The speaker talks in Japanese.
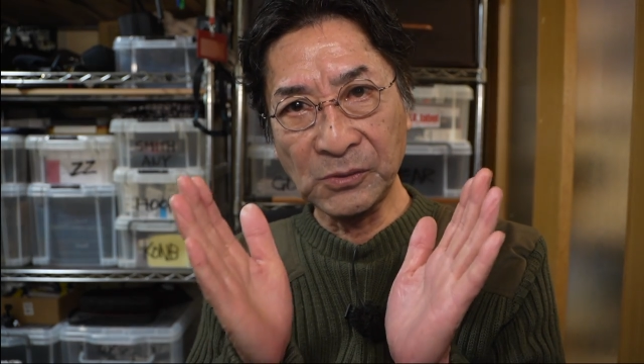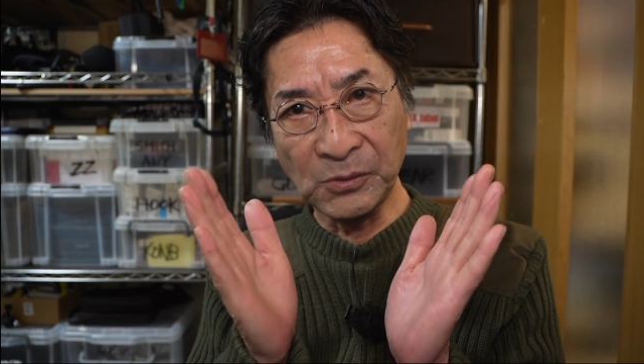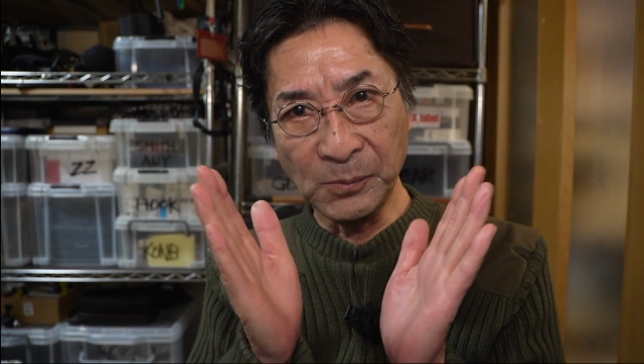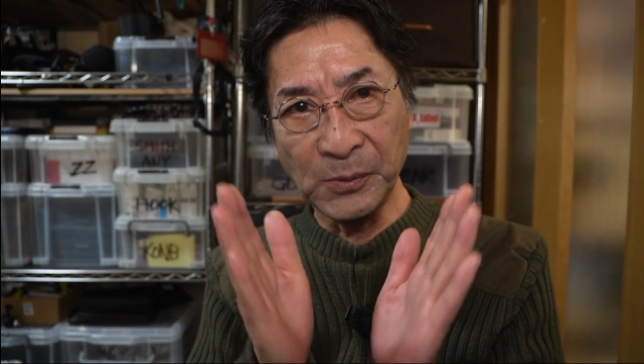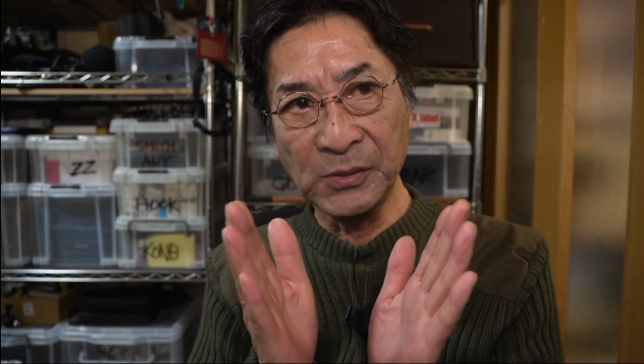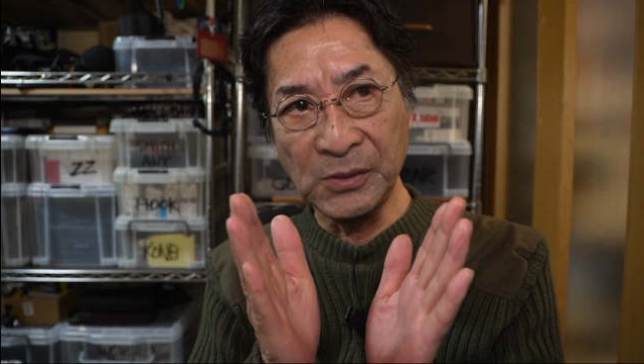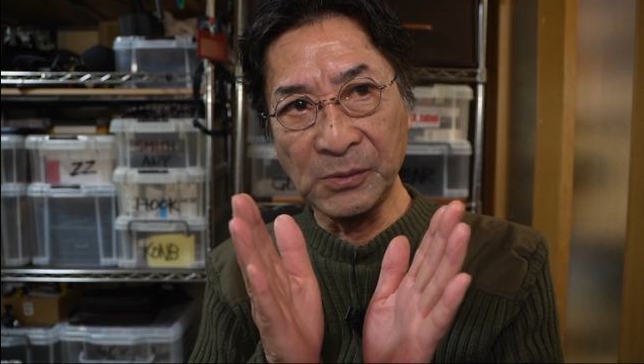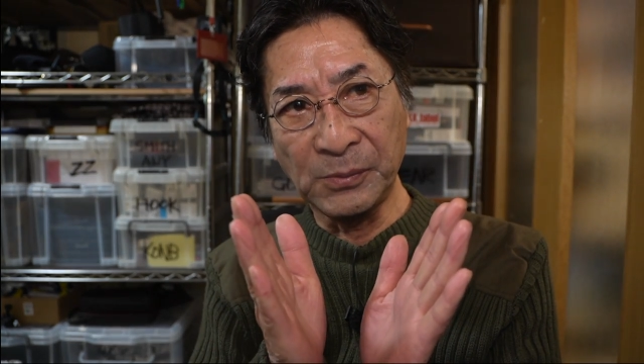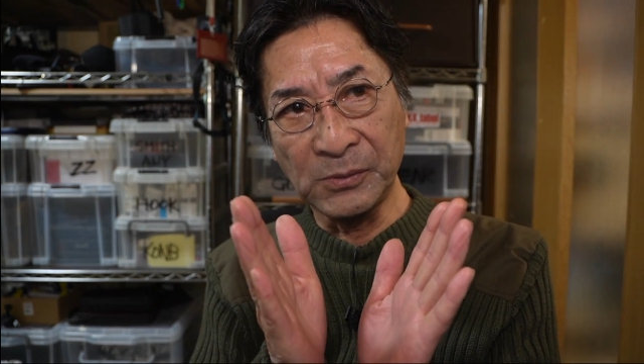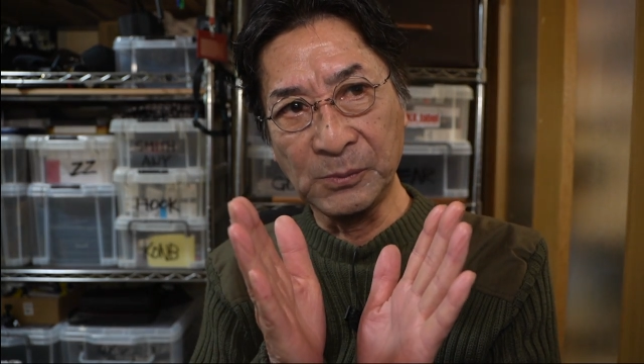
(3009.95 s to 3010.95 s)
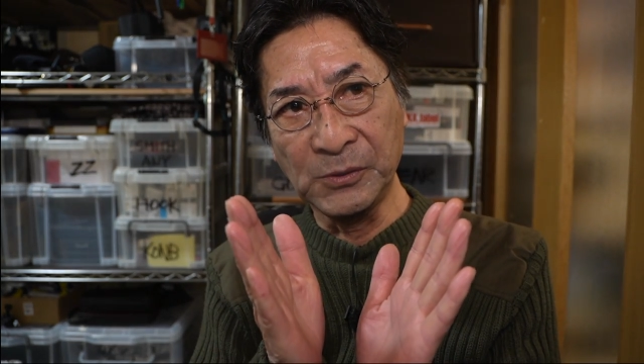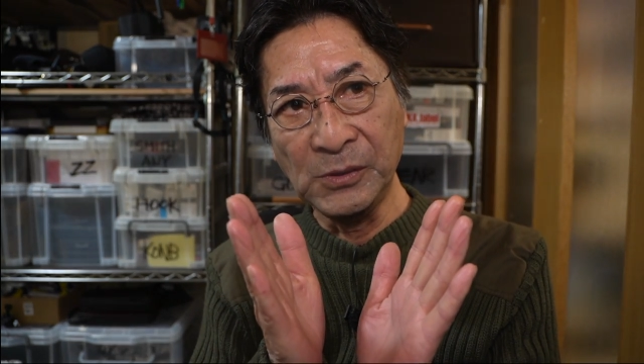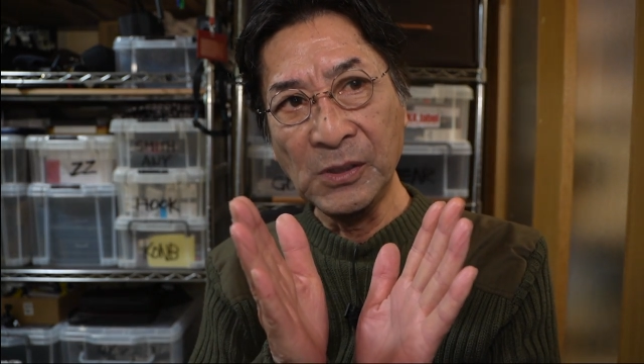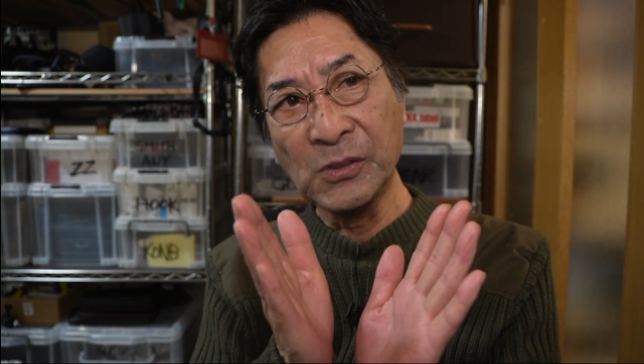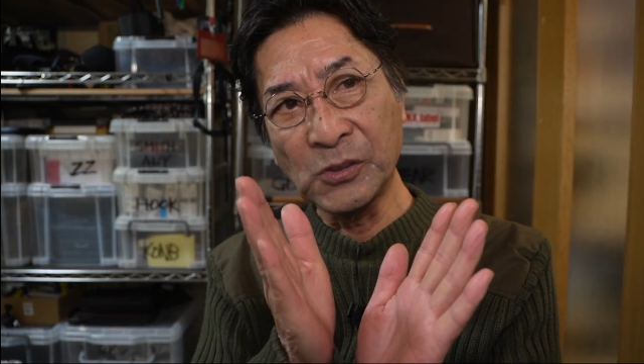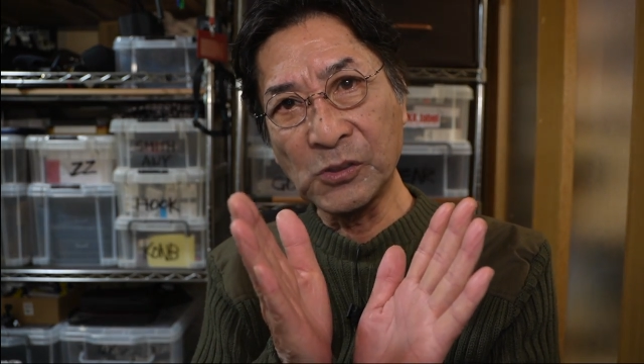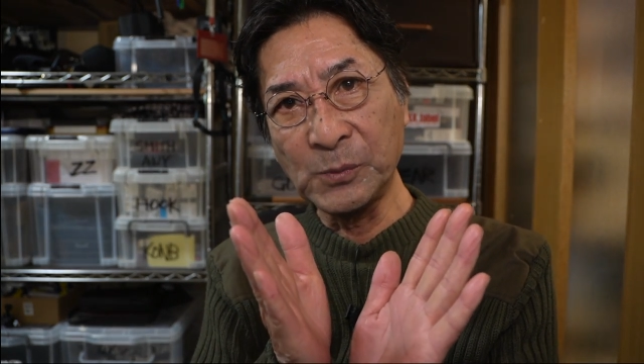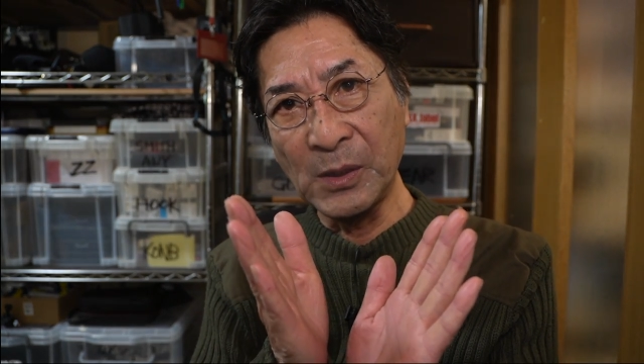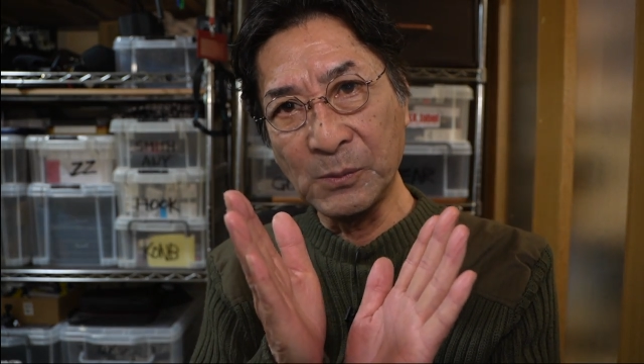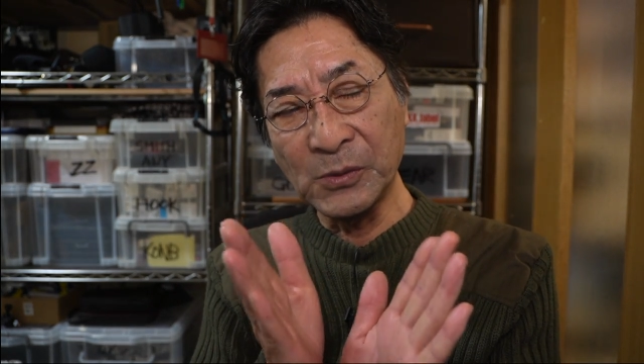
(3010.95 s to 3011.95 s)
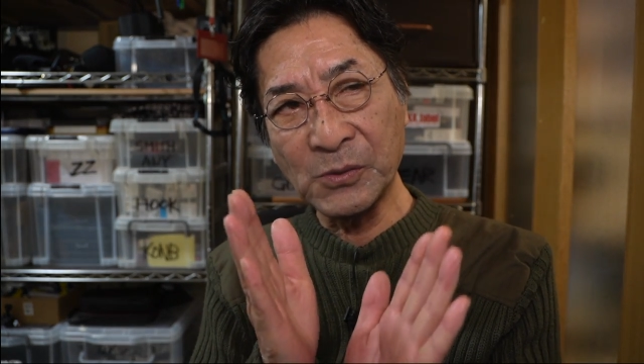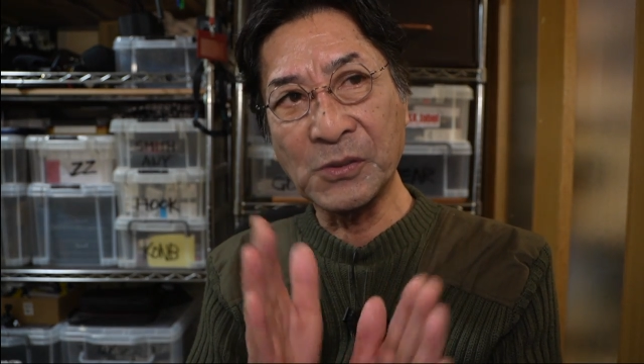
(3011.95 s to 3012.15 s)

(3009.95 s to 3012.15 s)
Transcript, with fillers: とボディのフォルム側面をもう